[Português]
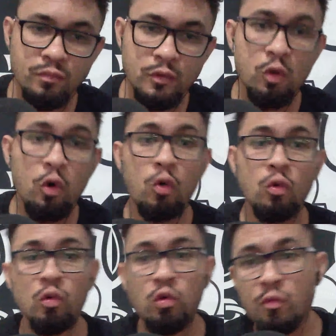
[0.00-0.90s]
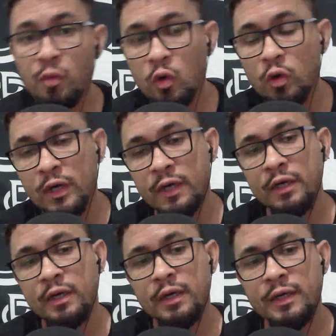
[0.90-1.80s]
ou Hugo Moura
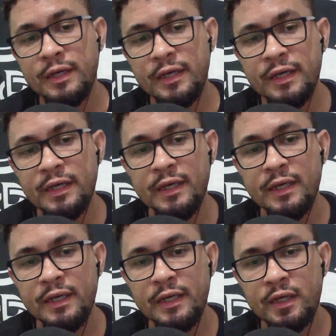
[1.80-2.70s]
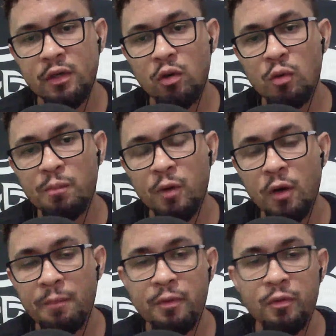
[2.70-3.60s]
e o
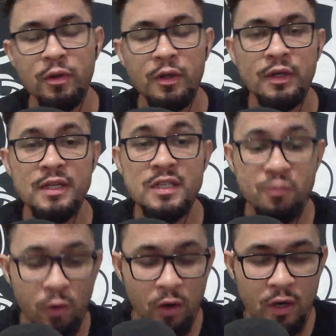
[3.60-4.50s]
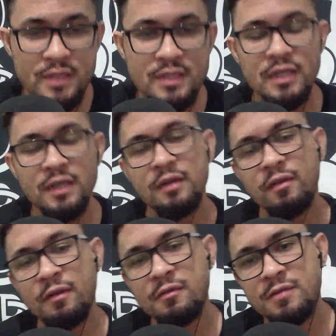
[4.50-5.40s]
próprio esforça.
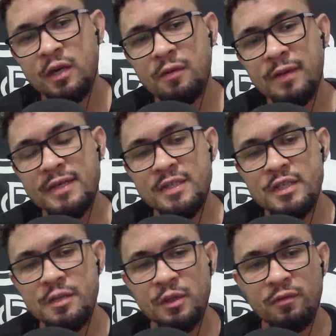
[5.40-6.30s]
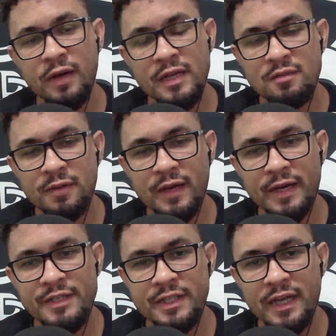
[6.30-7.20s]
Vamos ver como é que esse time do Vasco vai
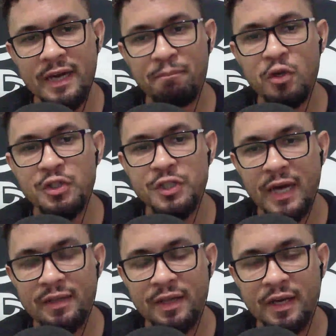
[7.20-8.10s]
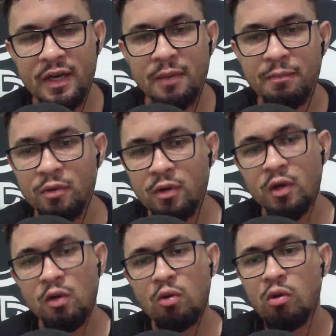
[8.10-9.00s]
estar postado em campo
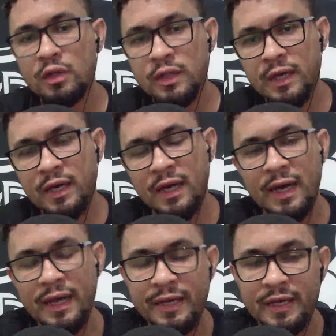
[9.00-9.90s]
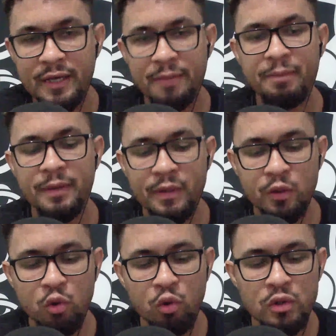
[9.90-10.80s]
contra a equipe
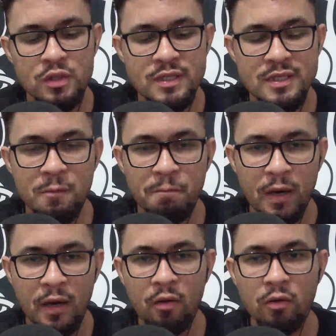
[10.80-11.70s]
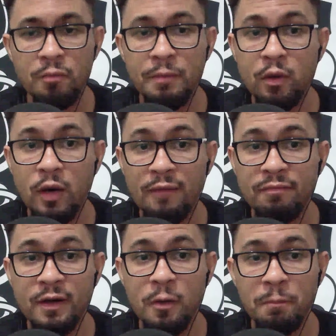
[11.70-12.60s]
do São Paulo pelo
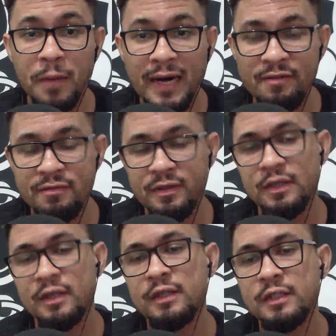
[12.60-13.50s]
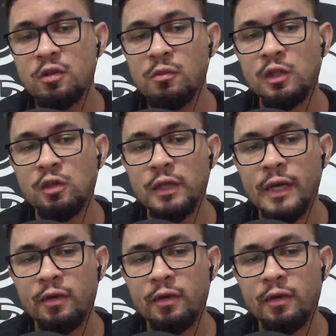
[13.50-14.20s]
Rafael Paiva, que incomodou o treino